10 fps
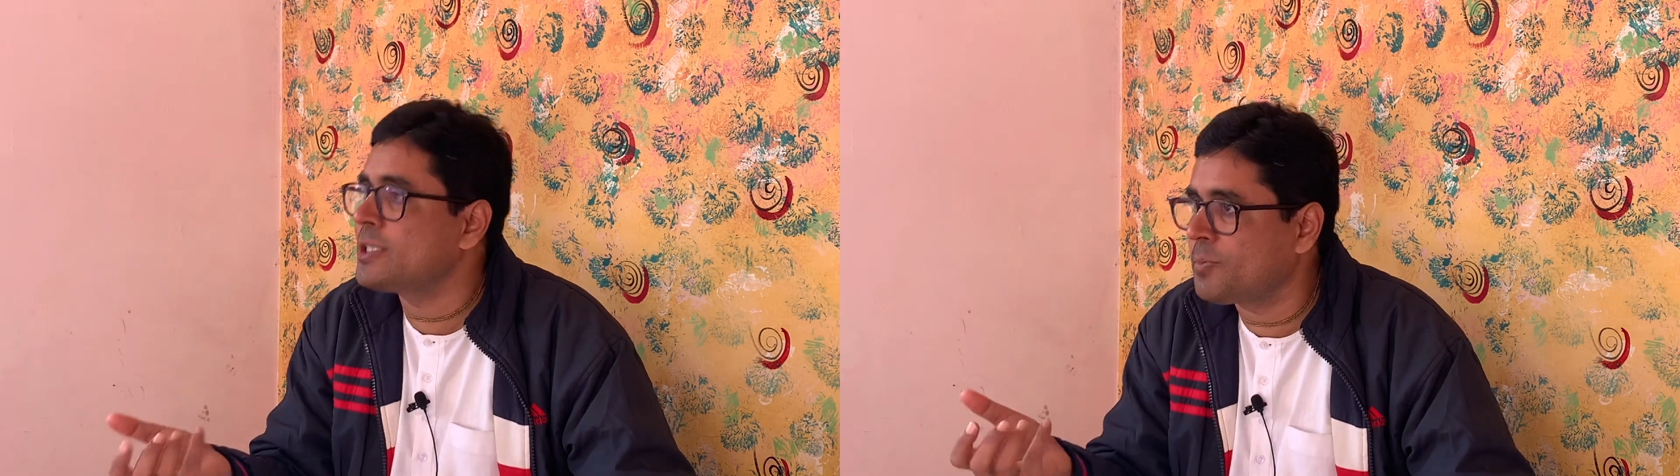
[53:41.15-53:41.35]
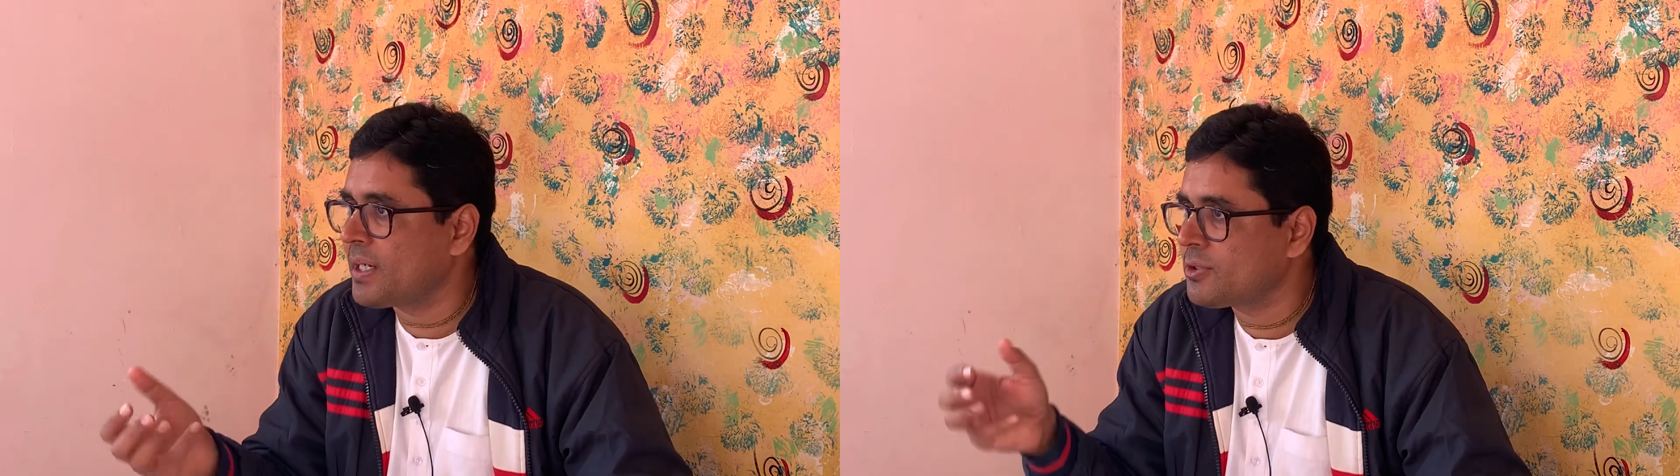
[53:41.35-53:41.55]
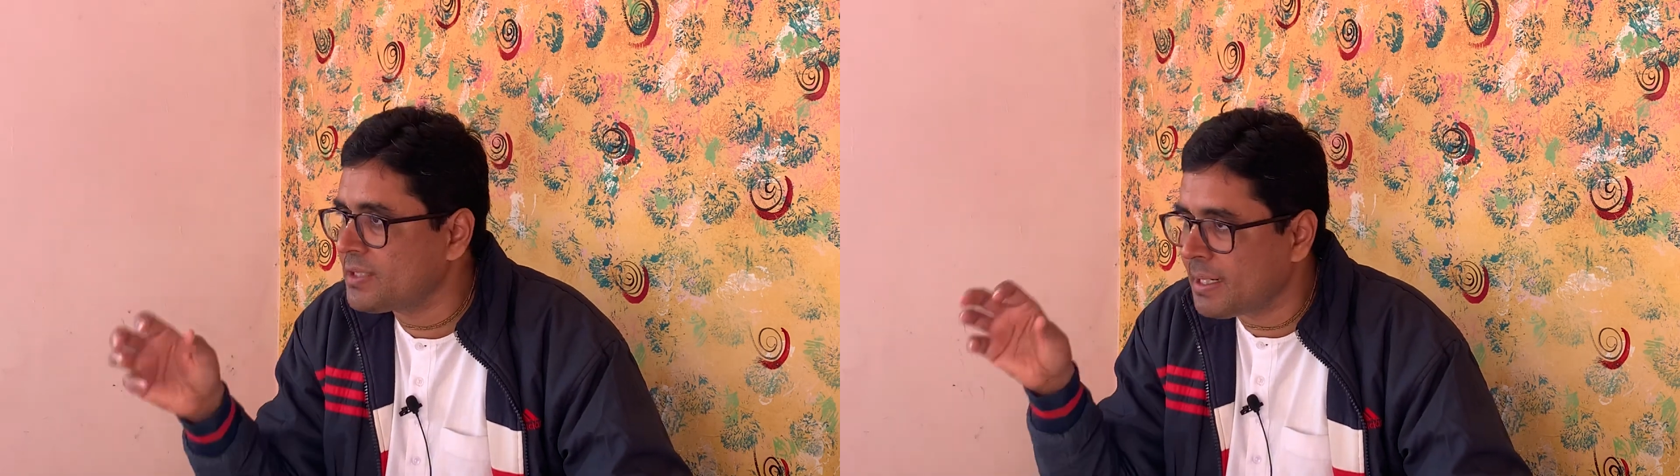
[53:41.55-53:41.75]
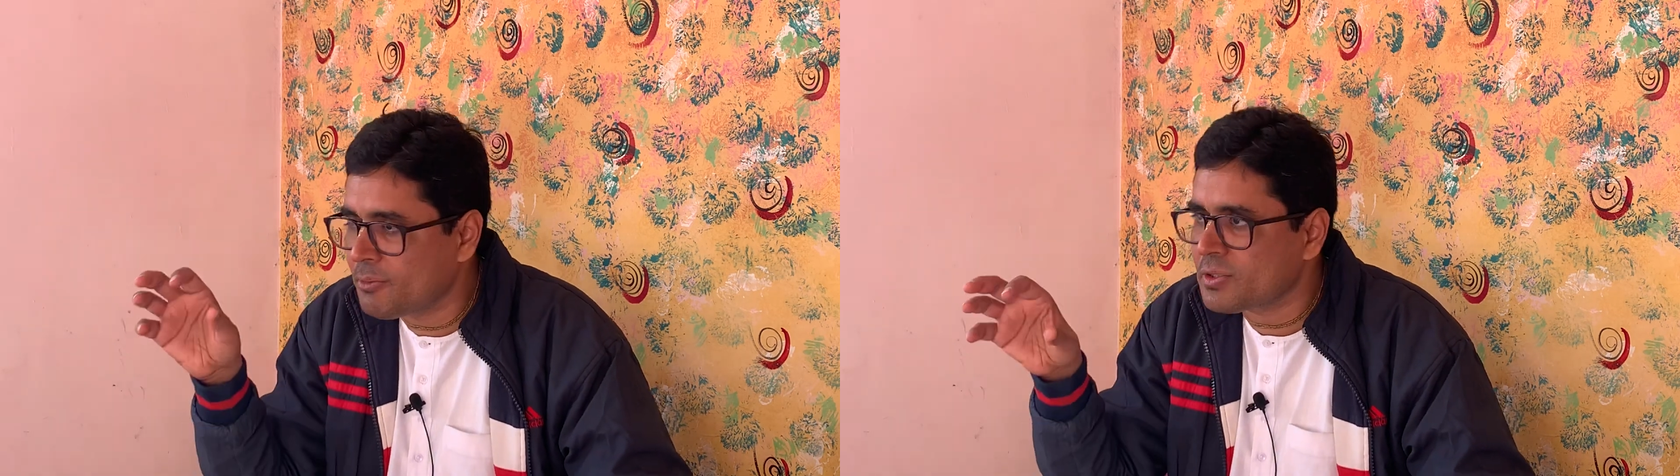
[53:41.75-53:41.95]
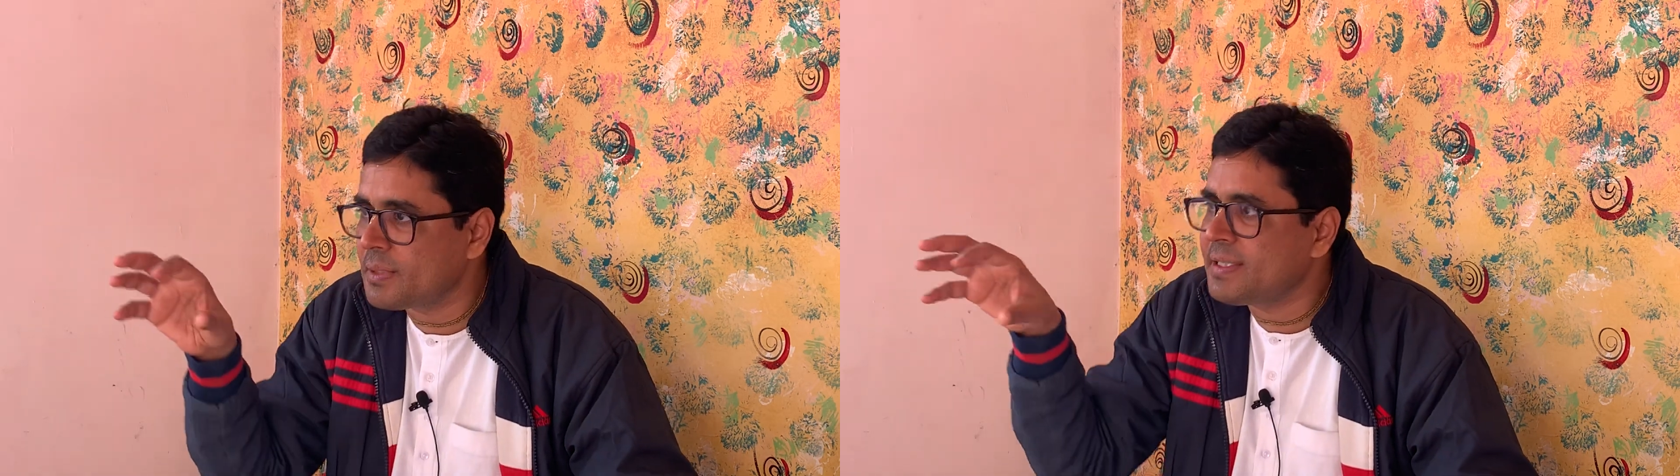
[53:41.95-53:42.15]
नहीं हो पाए क्योंकि हम
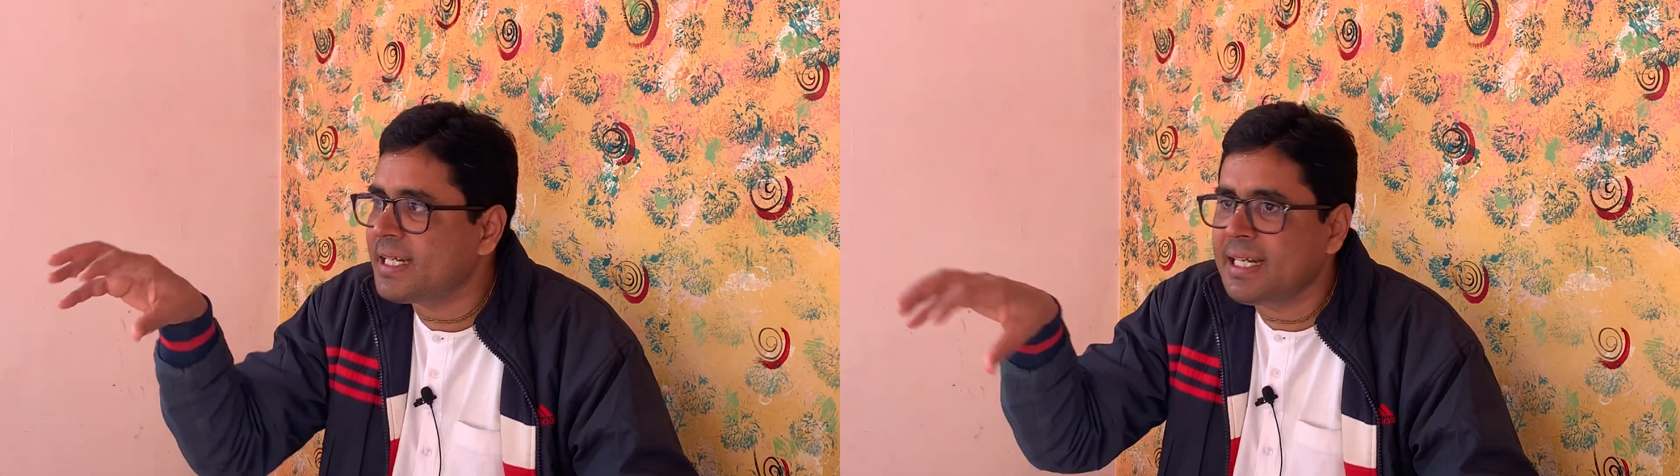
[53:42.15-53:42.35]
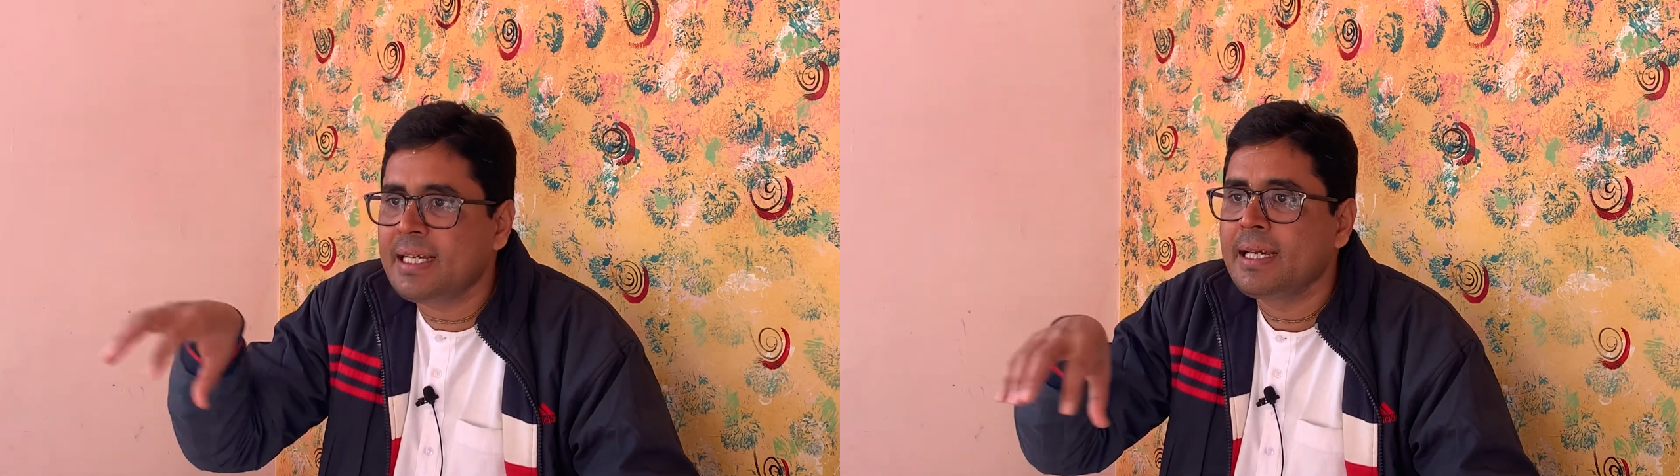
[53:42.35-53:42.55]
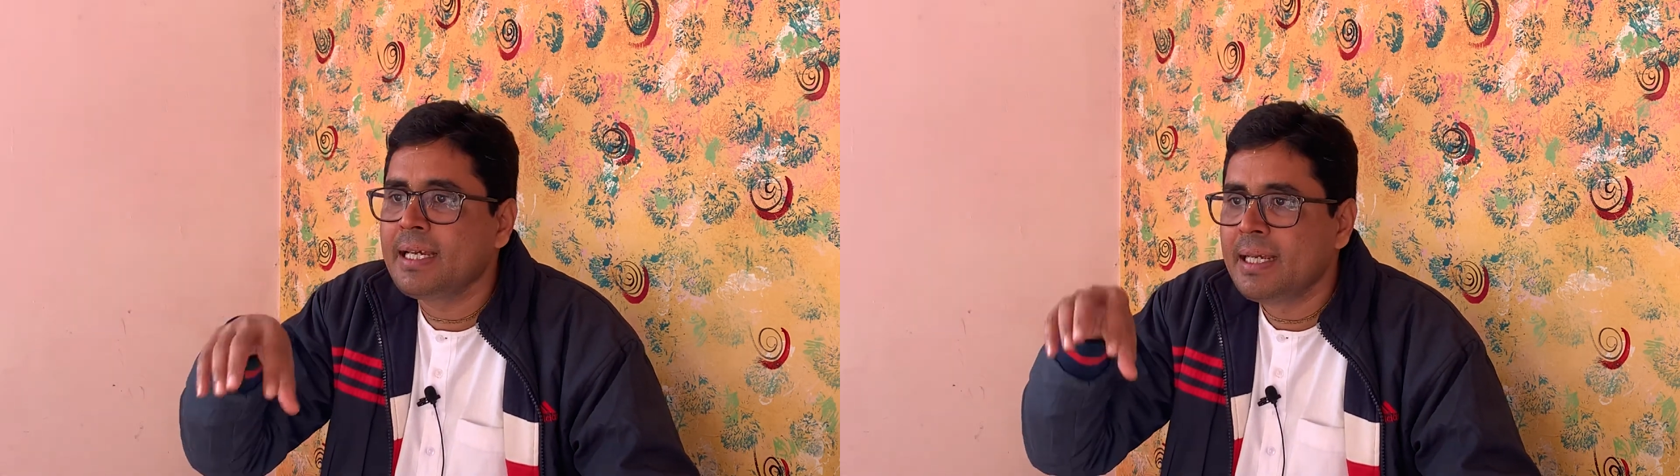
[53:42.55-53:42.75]
लोग सभी क्या हैं